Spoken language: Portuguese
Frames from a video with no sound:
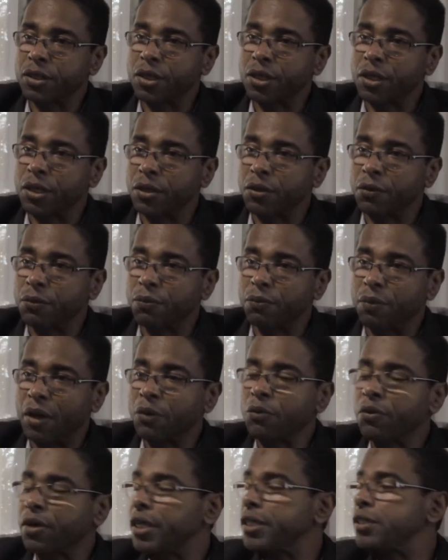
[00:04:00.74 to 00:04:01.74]
que
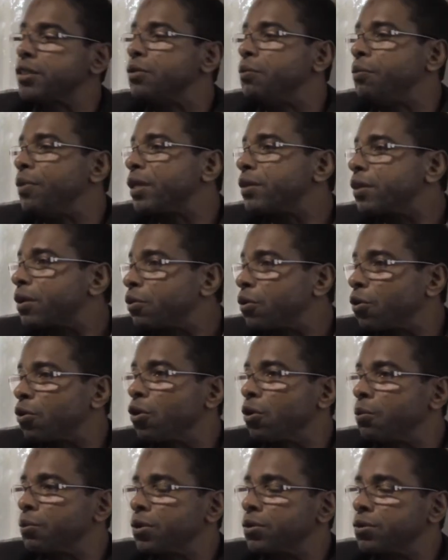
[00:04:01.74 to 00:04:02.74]
para um crescimento
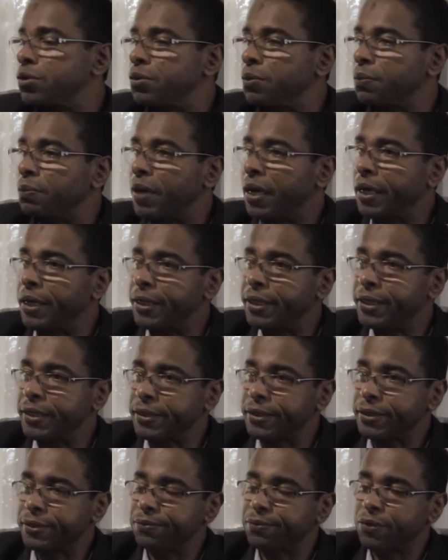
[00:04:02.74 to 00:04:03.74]
econômico de um
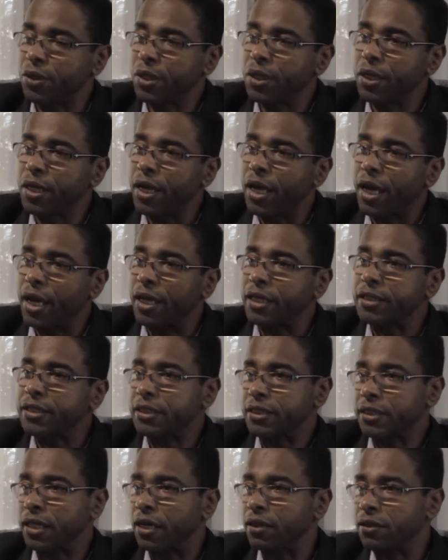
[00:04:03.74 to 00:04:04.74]
país é
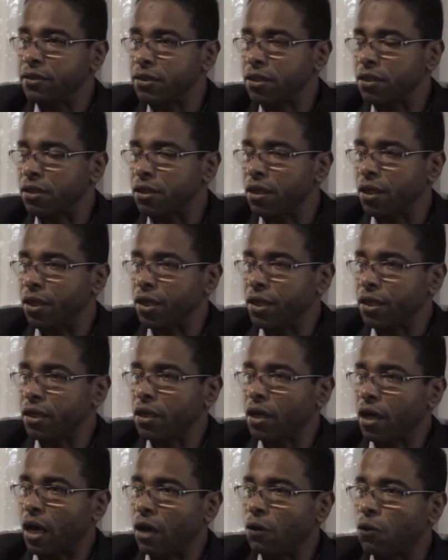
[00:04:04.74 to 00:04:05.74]
necessário que se
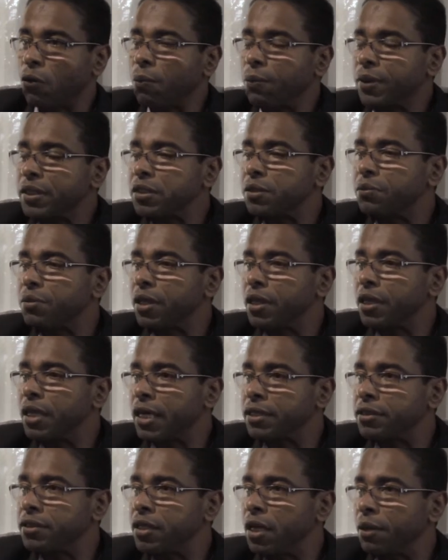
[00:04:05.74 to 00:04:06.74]
tenha a
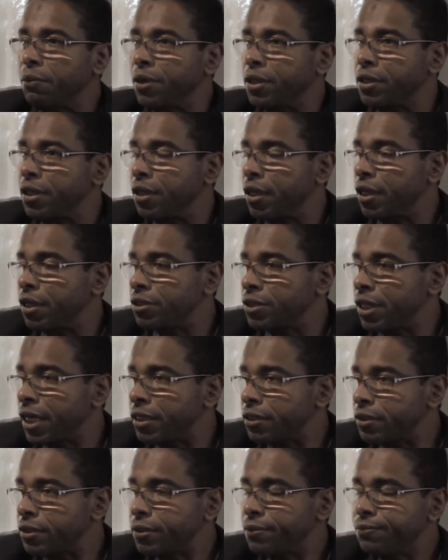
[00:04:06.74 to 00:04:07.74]
compatibilidade de demanda
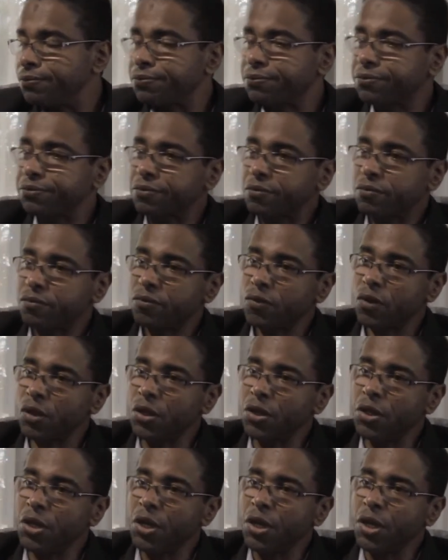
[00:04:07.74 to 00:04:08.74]
energética
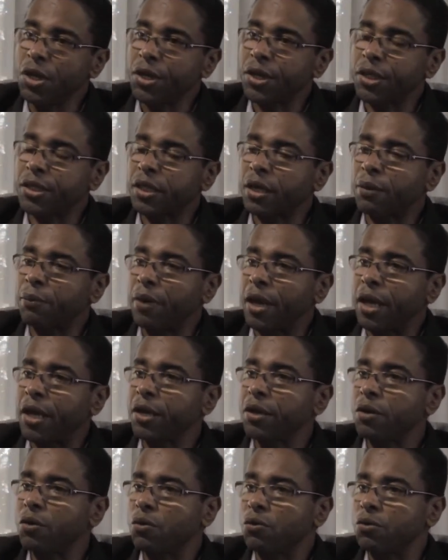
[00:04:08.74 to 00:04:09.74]
e
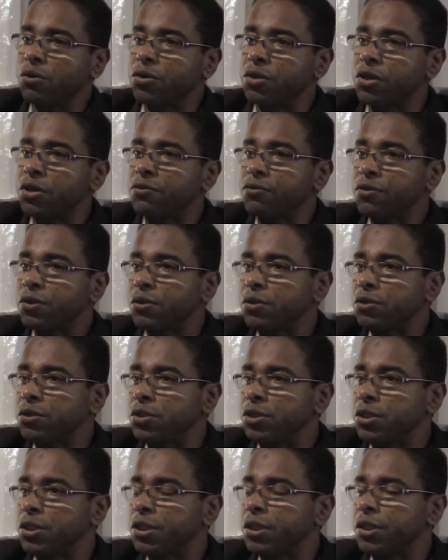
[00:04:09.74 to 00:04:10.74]
também um nível
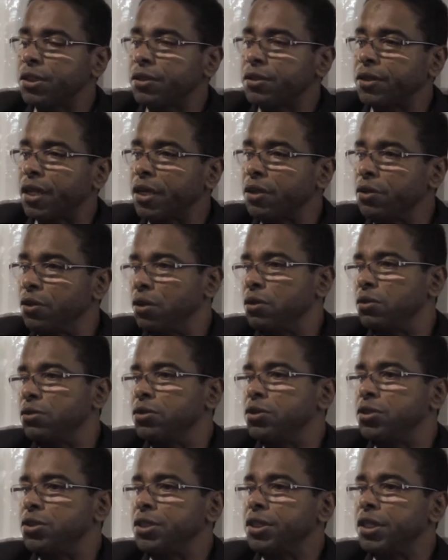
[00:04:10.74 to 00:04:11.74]
de
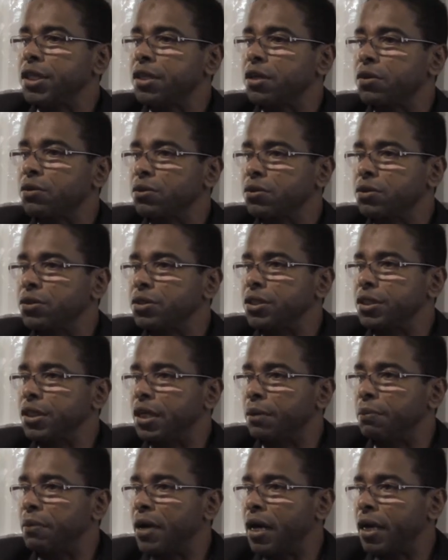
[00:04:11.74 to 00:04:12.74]
tecnologia que
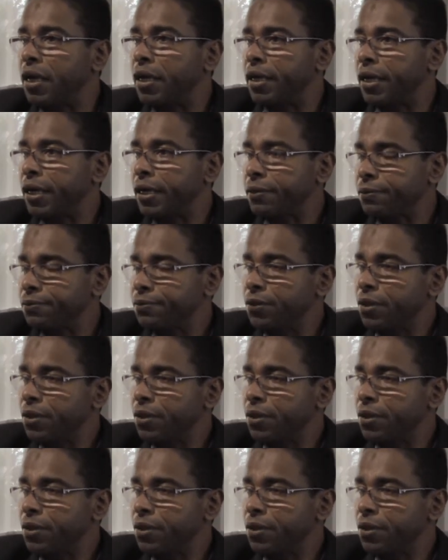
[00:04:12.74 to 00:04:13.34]
consiga abarcar